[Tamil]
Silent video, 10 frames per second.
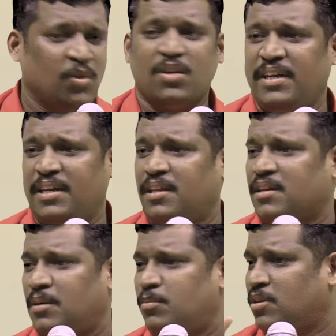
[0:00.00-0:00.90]
உங்கள் வீட்டில்
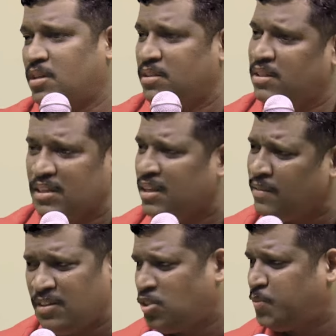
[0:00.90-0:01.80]
ஏதாவது காம்பவுண்ட் இருந்து
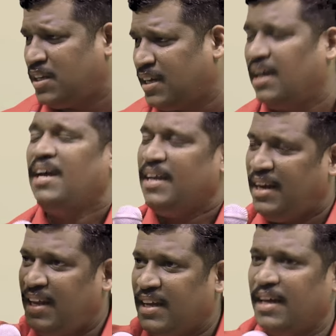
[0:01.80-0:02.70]
இருந்தால் யூஸ் பண்ணுங்கள்
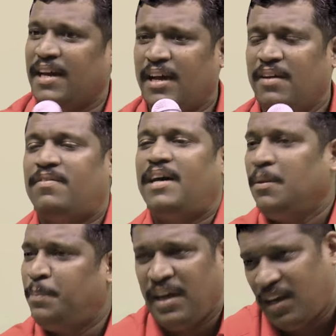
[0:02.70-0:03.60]
இல்லைங்க
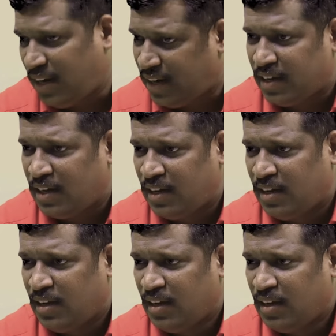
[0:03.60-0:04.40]
வாய்ப்பே இல்லைன்னா